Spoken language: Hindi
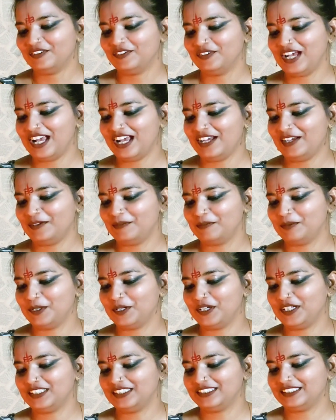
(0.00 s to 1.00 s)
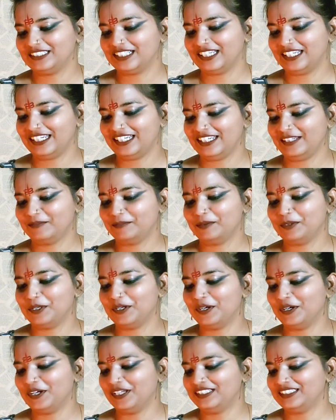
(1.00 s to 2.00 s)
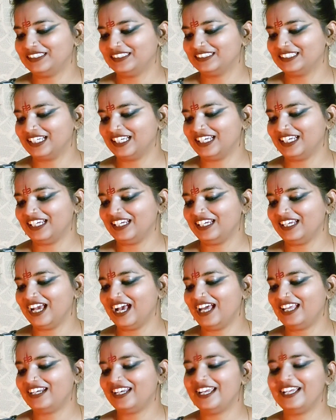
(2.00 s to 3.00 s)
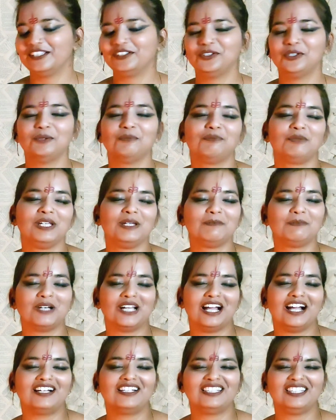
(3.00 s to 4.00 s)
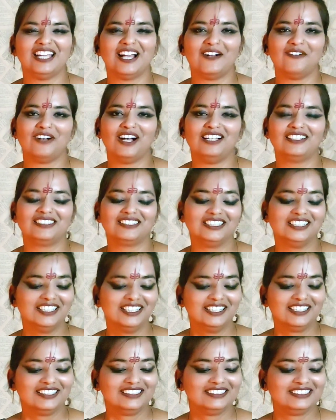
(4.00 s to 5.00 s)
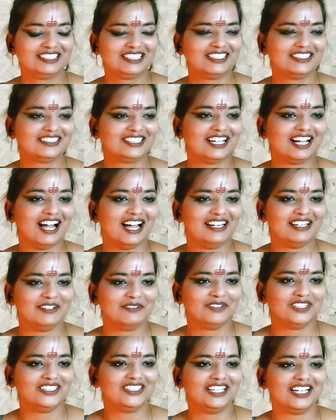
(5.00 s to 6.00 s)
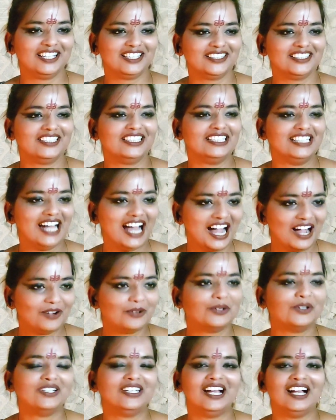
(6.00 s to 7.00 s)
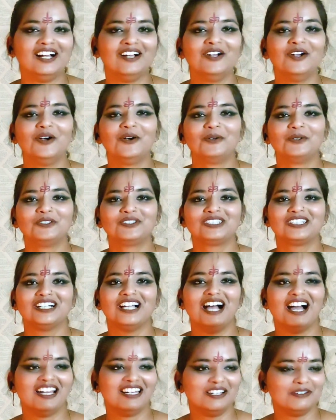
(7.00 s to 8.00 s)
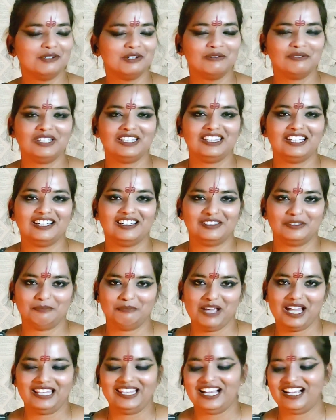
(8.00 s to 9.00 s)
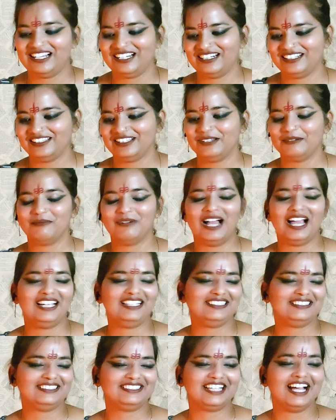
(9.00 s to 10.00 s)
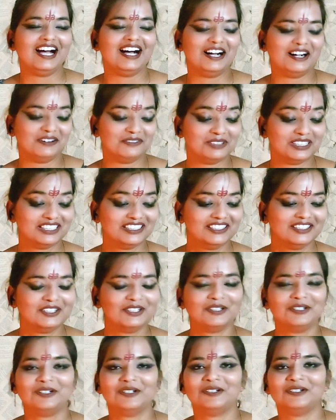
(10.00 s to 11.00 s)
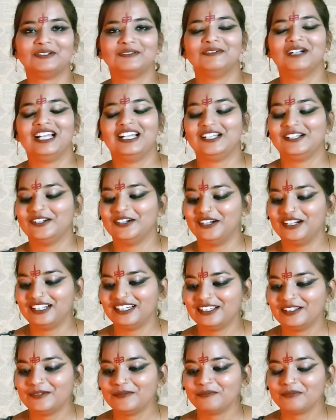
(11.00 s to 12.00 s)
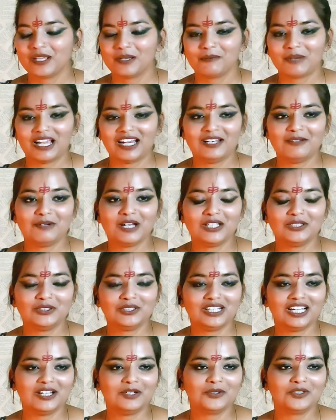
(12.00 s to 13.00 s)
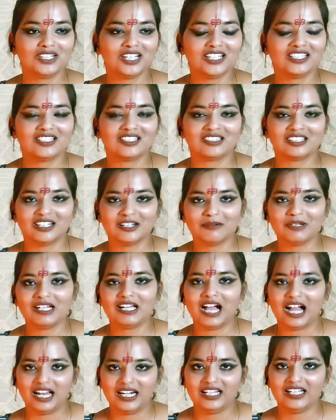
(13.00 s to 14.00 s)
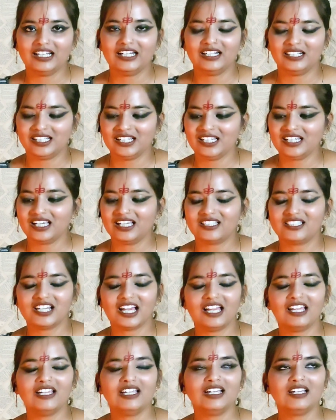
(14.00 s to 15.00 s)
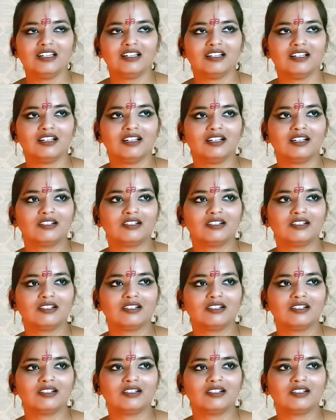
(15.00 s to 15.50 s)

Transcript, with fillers: वाह बहुत सही बहुत सही यार एक तो बी पराग की आवाज़ जिस गाने में दर्द ना हो ना उस गाने में भी दर्द पैदा कर दे भाई साहब ओ माय गॉड पहली बात तो यार उनके जितने भी गाने हैं ठीक है चाहे आ,